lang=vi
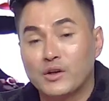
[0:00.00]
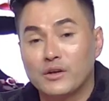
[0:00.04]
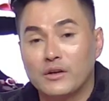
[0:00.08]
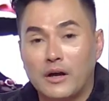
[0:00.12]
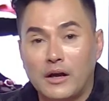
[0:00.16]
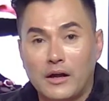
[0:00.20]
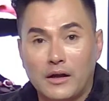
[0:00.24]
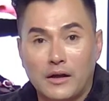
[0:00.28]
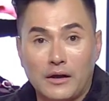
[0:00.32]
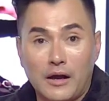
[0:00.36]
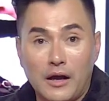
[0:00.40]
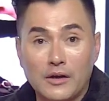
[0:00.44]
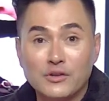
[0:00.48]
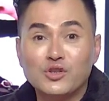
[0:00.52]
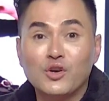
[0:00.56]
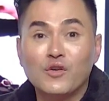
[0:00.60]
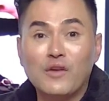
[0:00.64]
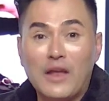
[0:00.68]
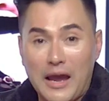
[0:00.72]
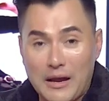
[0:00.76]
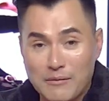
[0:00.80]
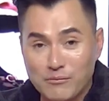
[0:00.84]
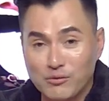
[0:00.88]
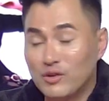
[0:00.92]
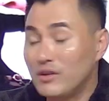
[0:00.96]
ở chỗ
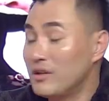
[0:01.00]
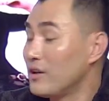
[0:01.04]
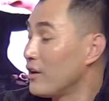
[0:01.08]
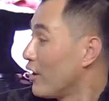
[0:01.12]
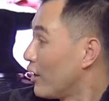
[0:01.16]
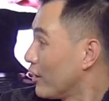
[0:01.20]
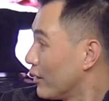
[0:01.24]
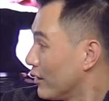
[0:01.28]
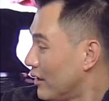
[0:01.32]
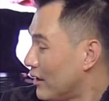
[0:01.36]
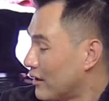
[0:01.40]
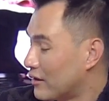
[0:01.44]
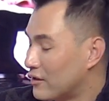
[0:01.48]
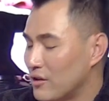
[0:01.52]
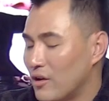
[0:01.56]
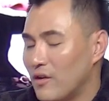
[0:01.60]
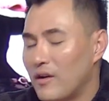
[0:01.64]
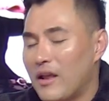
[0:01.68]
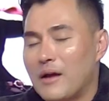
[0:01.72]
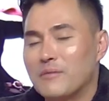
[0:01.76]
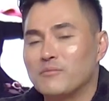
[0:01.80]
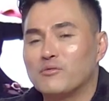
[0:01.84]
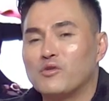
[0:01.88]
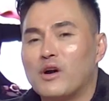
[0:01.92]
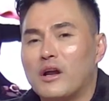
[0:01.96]
làm của Leon á chỗ ừ.
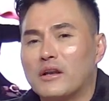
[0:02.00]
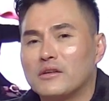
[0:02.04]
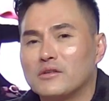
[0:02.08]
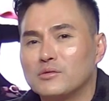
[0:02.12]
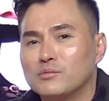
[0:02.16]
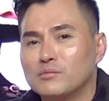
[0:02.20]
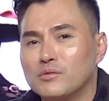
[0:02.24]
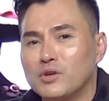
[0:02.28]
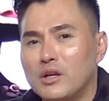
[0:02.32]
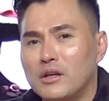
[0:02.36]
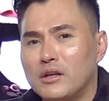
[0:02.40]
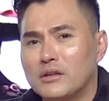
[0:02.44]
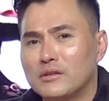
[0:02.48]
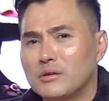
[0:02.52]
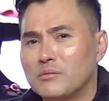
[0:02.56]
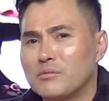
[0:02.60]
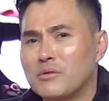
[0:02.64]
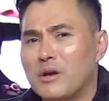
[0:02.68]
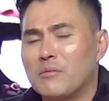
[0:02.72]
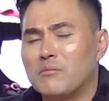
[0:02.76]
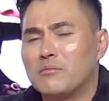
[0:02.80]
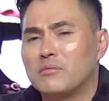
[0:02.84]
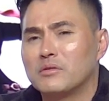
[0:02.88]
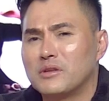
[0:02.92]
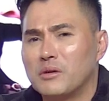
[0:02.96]
làm của anh cũng nói là trong
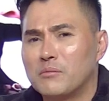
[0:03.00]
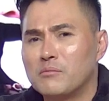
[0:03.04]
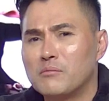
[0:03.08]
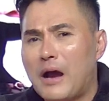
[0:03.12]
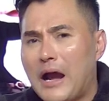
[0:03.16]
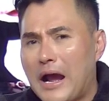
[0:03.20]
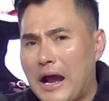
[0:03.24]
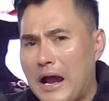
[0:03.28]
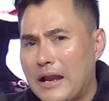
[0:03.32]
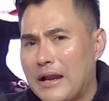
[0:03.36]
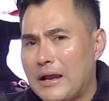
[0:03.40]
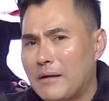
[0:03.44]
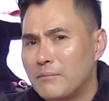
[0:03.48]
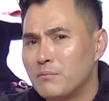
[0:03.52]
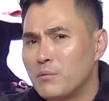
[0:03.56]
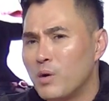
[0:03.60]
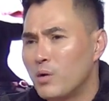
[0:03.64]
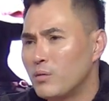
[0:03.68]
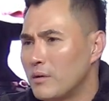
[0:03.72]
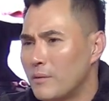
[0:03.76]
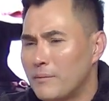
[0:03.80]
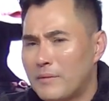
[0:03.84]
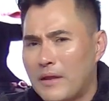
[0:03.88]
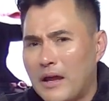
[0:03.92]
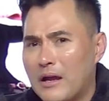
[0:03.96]
vòng trong 3 năm
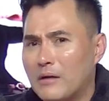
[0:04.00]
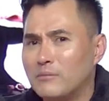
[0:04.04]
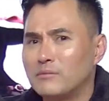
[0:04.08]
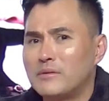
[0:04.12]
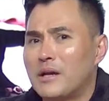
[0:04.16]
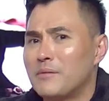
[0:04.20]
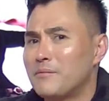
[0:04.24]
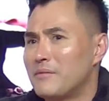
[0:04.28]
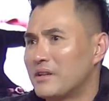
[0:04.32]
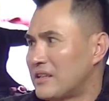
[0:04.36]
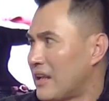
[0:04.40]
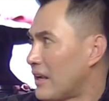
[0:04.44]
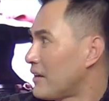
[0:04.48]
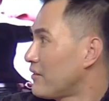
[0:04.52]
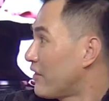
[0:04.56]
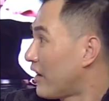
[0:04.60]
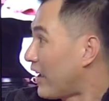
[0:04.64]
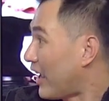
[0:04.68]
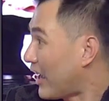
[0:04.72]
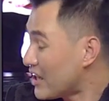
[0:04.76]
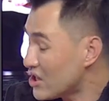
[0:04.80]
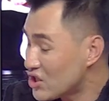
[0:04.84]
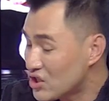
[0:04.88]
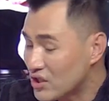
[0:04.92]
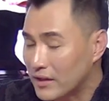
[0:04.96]
4 năm nay không thấy mày take
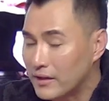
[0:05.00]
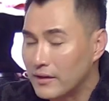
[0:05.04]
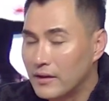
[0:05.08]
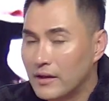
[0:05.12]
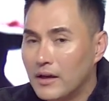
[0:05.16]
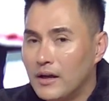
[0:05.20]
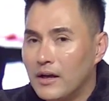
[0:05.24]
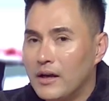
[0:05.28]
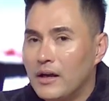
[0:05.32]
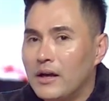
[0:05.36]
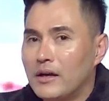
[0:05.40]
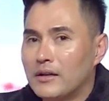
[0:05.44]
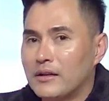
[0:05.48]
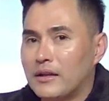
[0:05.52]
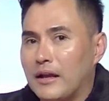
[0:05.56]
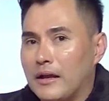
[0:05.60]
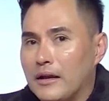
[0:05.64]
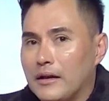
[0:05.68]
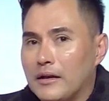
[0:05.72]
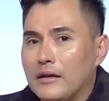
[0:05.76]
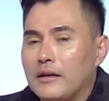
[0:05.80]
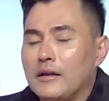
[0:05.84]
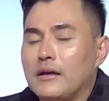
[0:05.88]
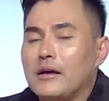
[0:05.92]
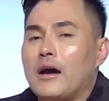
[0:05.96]
vacation ừ.
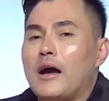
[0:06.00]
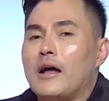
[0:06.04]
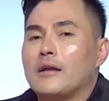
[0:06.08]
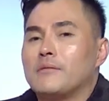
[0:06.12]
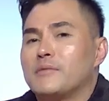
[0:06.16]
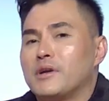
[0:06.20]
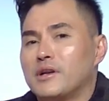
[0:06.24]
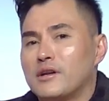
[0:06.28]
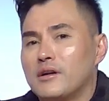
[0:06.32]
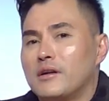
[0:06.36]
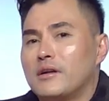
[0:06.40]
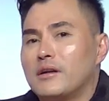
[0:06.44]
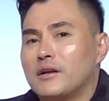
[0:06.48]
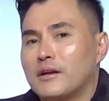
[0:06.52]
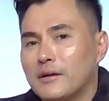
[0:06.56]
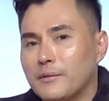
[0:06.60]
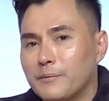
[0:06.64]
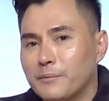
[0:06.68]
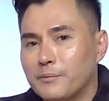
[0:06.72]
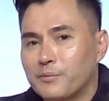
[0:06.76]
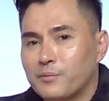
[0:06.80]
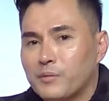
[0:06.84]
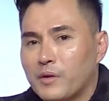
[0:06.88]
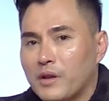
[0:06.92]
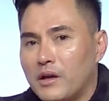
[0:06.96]
thì Leon anh mới nói là
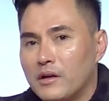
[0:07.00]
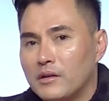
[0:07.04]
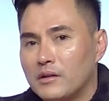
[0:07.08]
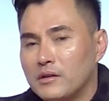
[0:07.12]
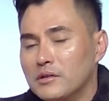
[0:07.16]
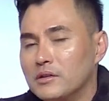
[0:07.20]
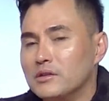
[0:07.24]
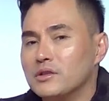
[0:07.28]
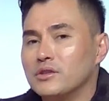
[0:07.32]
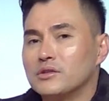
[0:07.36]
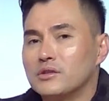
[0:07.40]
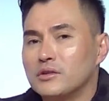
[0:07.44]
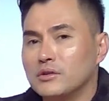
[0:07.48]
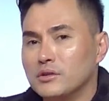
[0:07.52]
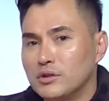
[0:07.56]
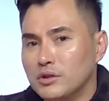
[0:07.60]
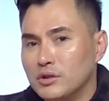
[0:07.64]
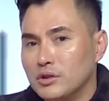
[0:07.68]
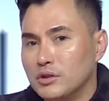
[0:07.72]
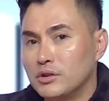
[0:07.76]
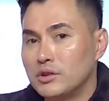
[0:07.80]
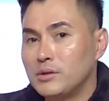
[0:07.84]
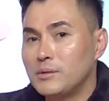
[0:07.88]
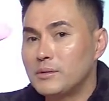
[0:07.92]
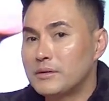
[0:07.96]
thường thường
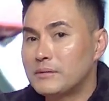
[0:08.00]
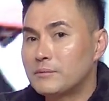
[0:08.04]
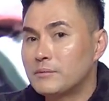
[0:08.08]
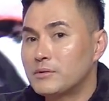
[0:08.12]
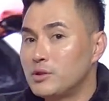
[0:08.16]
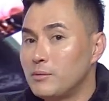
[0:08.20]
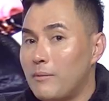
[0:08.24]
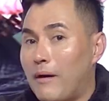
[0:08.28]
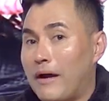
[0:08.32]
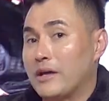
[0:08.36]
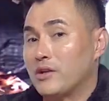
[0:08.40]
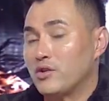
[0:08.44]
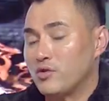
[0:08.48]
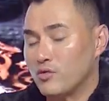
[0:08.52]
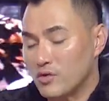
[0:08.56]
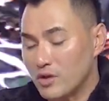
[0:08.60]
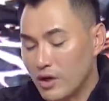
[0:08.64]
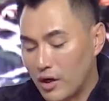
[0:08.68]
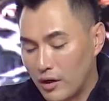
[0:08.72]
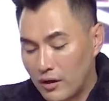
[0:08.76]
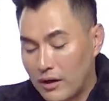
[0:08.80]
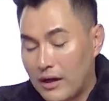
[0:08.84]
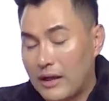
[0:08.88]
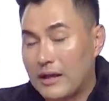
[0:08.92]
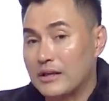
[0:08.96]
thường thứ thứ bảy chủ
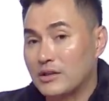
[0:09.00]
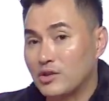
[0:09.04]
nhật hay là